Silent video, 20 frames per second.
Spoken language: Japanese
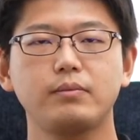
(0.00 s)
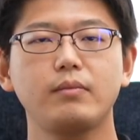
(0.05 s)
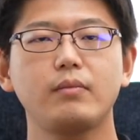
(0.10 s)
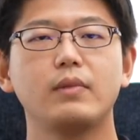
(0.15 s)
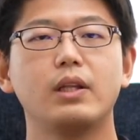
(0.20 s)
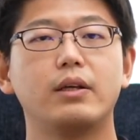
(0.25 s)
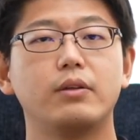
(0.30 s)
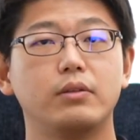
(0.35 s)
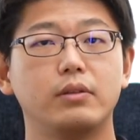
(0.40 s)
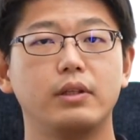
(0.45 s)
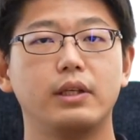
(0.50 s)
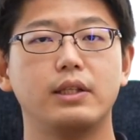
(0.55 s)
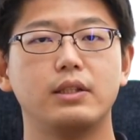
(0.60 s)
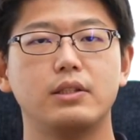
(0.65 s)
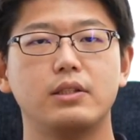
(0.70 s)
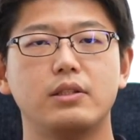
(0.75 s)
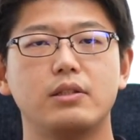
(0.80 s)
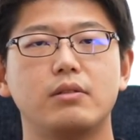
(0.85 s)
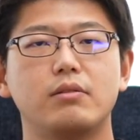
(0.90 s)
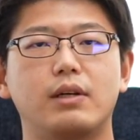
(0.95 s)
なので
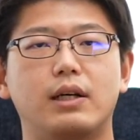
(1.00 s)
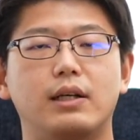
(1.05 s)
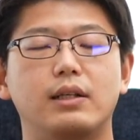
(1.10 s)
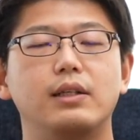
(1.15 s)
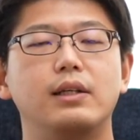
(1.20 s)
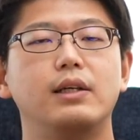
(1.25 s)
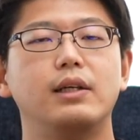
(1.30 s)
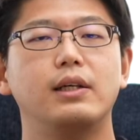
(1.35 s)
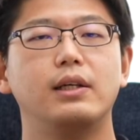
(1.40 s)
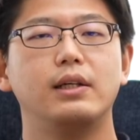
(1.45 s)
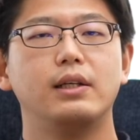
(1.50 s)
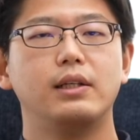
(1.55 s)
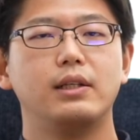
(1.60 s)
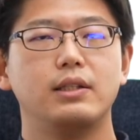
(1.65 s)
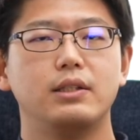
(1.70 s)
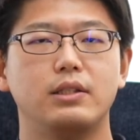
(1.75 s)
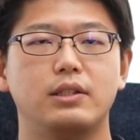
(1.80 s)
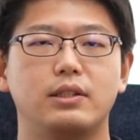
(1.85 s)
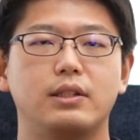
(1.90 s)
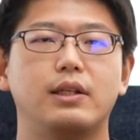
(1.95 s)
実は
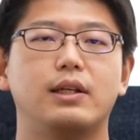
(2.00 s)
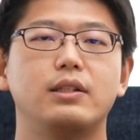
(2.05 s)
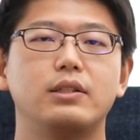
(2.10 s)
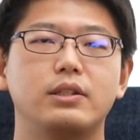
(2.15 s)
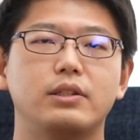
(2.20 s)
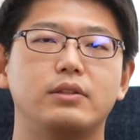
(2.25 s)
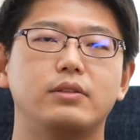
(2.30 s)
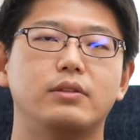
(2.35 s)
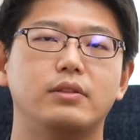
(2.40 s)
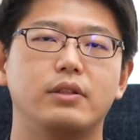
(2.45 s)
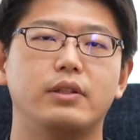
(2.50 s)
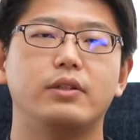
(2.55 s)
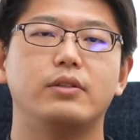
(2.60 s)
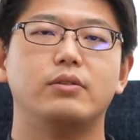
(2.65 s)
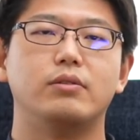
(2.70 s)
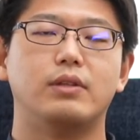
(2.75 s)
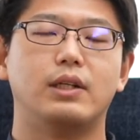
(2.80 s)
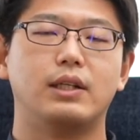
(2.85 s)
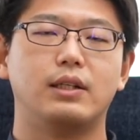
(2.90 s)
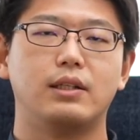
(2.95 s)
時間軸っていう
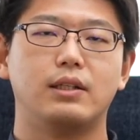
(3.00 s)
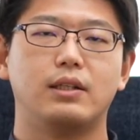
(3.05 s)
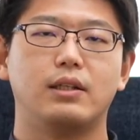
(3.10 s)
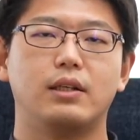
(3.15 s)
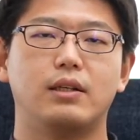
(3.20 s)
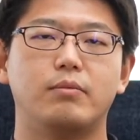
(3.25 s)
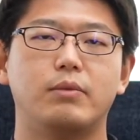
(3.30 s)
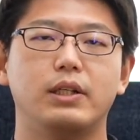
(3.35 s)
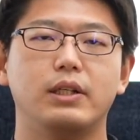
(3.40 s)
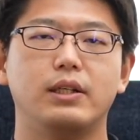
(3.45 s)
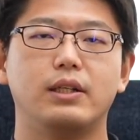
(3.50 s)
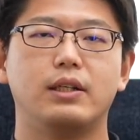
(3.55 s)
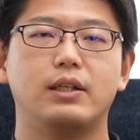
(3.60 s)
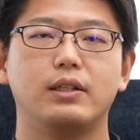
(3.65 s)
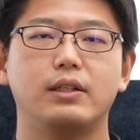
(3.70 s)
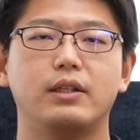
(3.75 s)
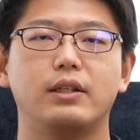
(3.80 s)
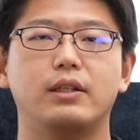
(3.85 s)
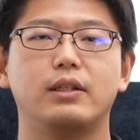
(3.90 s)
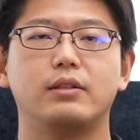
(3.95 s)
のはあまり
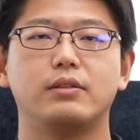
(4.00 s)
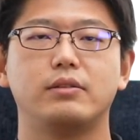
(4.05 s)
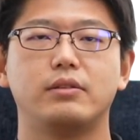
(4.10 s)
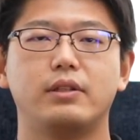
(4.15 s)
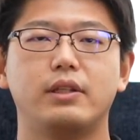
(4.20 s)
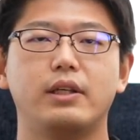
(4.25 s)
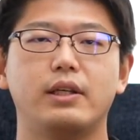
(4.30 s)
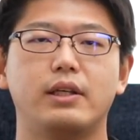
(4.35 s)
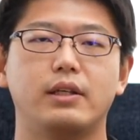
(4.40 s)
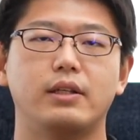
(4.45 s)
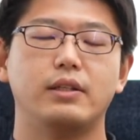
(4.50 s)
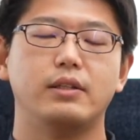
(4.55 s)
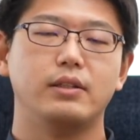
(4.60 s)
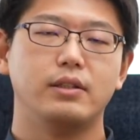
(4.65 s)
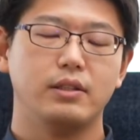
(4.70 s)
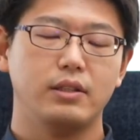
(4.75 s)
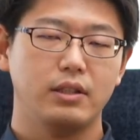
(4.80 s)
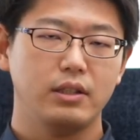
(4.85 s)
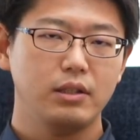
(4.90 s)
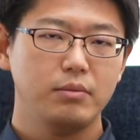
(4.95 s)
関係なくて
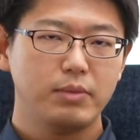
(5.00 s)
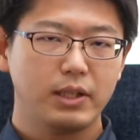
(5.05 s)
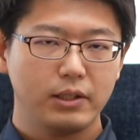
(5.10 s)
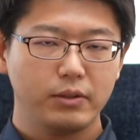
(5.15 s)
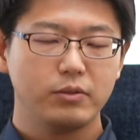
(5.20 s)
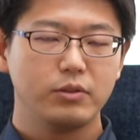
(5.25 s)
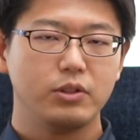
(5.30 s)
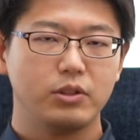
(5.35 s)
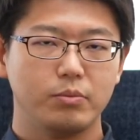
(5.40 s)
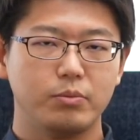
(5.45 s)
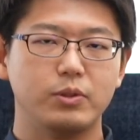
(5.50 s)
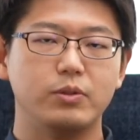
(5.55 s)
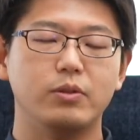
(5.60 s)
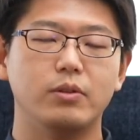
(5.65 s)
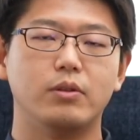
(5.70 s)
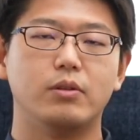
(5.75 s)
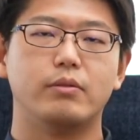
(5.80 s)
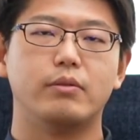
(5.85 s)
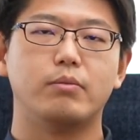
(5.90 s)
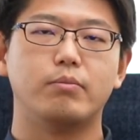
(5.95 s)
今の自分
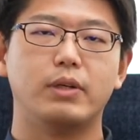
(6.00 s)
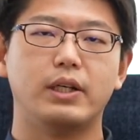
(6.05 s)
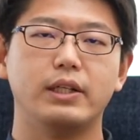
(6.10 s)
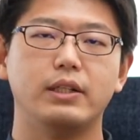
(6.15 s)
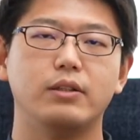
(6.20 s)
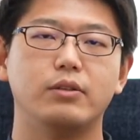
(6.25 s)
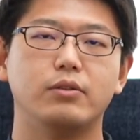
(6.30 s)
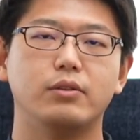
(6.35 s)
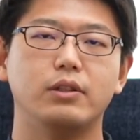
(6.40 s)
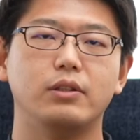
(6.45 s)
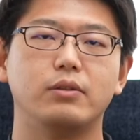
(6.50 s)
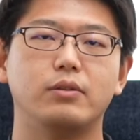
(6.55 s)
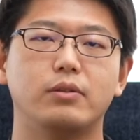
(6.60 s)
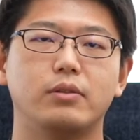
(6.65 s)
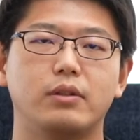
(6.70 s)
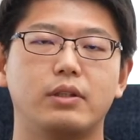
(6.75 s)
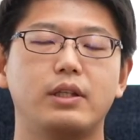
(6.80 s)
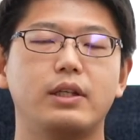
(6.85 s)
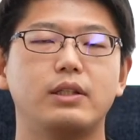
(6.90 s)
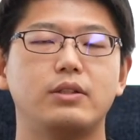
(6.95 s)
のマインドにとっ
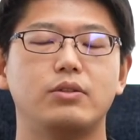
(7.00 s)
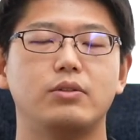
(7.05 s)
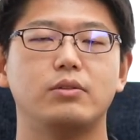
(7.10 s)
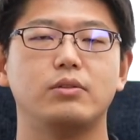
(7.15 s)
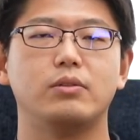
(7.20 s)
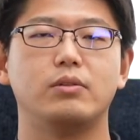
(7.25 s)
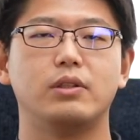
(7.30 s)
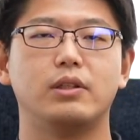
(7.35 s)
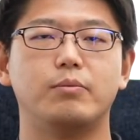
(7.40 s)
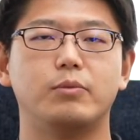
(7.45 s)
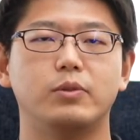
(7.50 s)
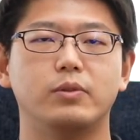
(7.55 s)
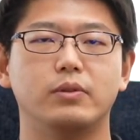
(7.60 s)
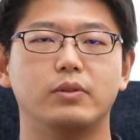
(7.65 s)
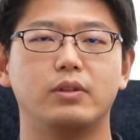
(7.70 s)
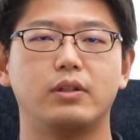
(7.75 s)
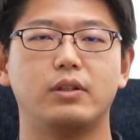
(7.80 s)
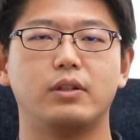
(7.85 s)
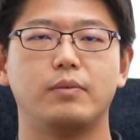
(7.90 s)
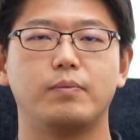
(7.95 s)
て重要なもの、
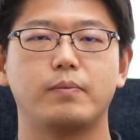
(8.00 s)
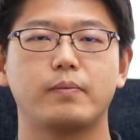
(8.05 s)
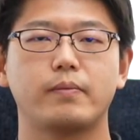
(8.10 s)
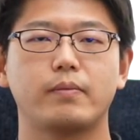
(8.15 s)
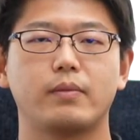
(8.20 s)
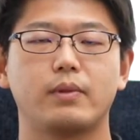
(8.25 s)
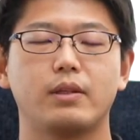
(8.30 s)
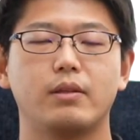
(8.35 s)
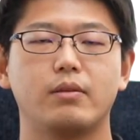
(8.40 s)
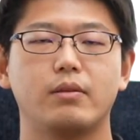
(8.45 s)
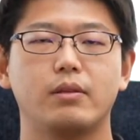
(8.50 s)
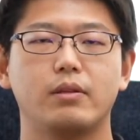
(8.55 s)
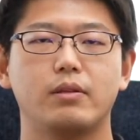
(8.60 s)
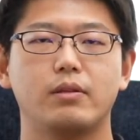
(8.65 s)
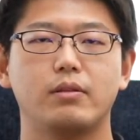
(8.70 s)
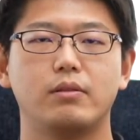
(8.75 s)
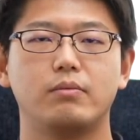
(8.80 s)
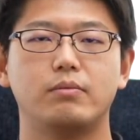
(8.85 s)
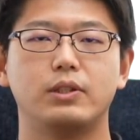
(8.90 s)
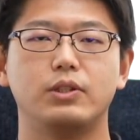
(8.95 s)

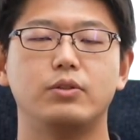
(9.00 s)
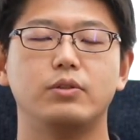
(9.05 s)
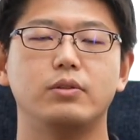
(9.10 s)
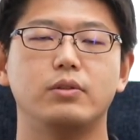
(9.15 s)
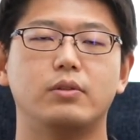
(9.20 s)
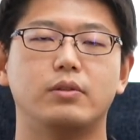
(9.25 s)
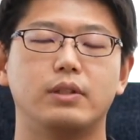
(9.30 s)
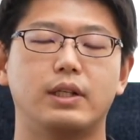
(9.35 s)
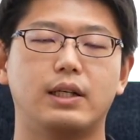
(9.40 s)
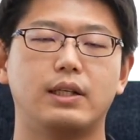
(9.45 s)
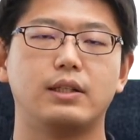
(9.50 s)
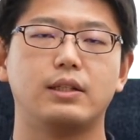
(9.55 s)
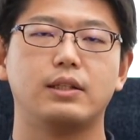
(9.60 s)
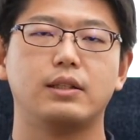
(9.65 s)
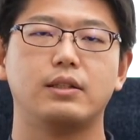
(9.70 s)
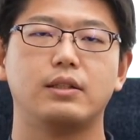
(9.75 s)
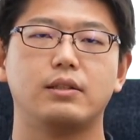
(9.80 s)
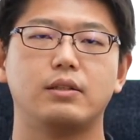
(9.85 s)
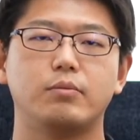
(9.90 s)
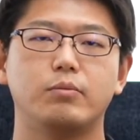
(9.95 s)
まあ、重要な
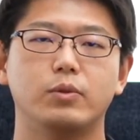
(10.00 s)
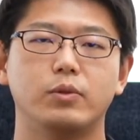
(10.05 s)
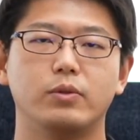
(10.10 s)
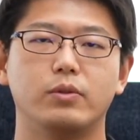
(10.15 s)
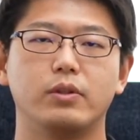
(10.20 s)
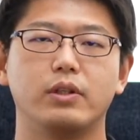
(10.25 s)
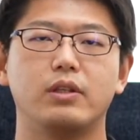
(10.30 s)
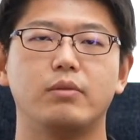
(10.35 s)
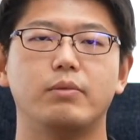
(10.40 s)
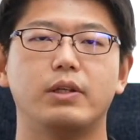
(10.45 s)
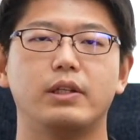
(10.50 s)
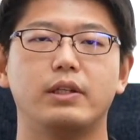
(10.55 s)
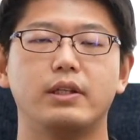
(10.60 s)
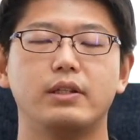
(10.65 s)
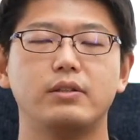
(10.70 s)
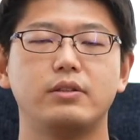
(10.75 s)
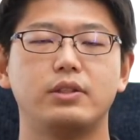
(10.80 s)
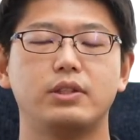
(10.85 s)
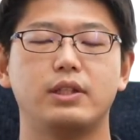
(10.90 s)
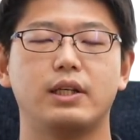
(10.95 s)
ものを決めてい
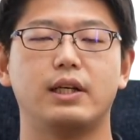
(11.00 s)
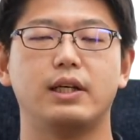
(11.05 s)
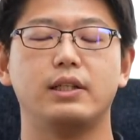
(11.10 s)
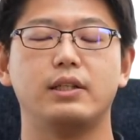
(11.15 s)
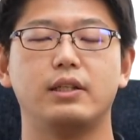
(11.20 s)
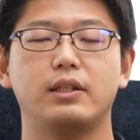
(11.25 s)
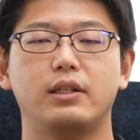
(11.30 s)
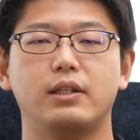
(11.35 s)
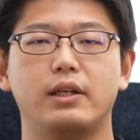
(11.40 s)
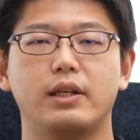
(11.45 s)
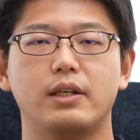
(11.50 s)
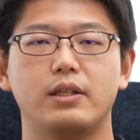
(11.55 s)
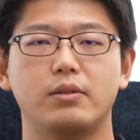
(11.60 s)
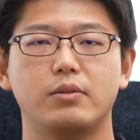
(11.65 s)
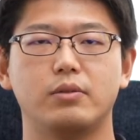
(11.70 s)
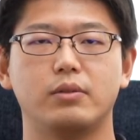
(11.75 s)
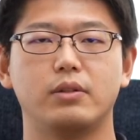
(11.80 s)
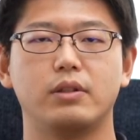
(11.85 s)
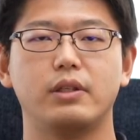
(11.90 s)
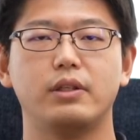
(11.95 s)
る支配的な映
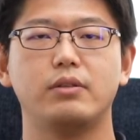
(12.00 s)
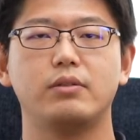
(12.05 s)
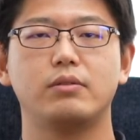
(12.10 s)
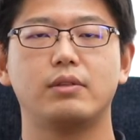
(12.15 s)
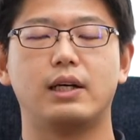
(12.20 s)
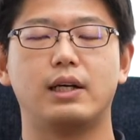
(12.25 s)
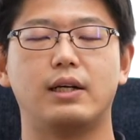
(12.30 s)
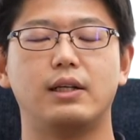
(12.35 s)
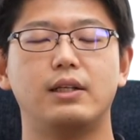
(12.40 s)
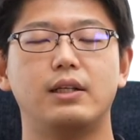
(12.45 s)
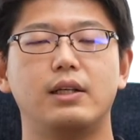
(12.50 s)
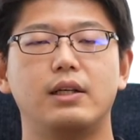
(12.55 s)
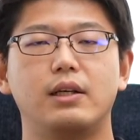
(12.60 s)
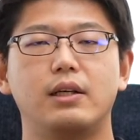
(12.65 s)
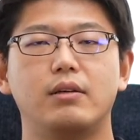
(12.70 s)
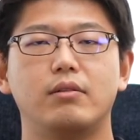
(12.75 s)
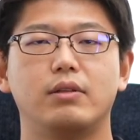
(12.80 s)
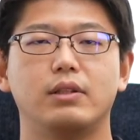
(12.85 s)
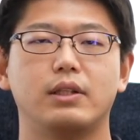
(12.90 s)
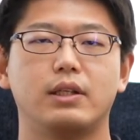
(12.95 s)
像っていうのが
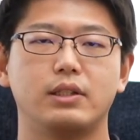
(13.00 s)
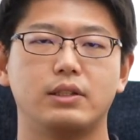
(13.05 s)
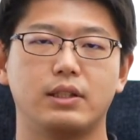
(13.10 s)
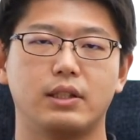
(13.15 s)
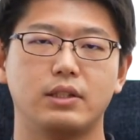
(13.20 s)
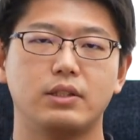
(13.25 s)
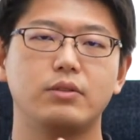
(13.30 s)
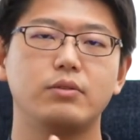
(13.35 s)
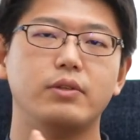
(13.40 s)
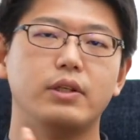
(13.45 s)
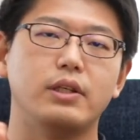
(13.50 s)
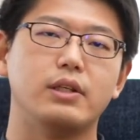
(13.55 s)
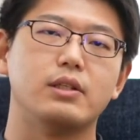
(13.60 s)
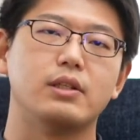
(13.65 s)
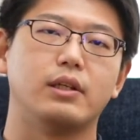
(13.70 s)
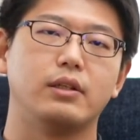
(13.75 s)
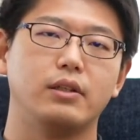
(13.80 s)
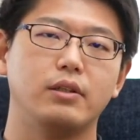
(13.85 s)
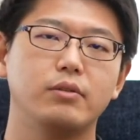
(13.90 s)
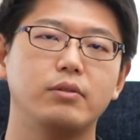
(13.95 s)
私たちの行き
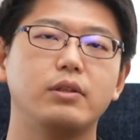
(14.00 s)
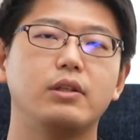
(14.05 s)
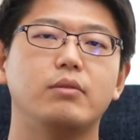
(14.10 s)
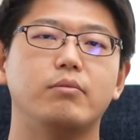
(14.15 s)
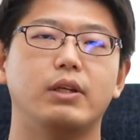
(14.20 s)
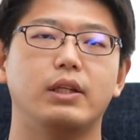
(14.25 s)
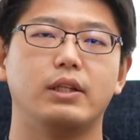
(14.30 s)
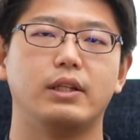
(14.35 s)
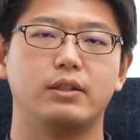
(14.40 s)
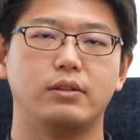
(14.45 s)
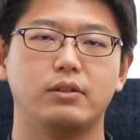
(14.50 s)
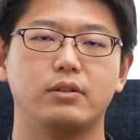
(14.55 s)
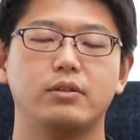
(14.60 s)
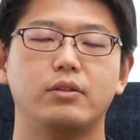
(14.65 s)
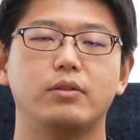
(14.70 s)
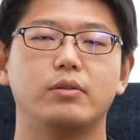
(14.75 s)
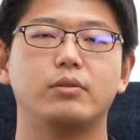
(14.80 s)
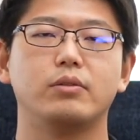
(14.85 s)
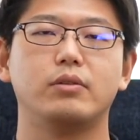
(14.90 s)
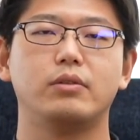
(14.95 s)
先を決めていると
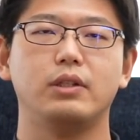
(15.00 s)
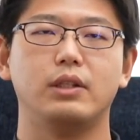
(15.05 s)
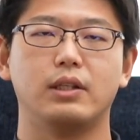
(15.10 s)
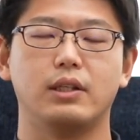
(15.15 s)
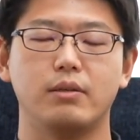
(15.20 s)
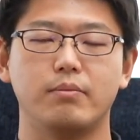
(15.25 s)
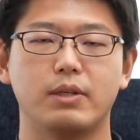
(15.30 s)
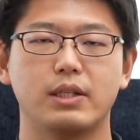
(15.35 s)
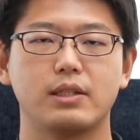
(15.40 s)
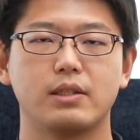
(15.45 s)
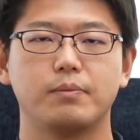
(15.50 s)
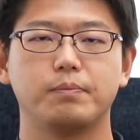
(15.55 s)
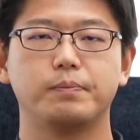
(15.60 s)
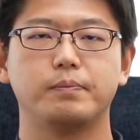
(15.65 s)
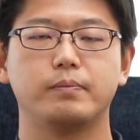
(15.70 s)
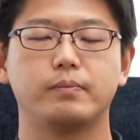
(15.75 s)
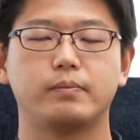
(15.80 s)
いうことになります。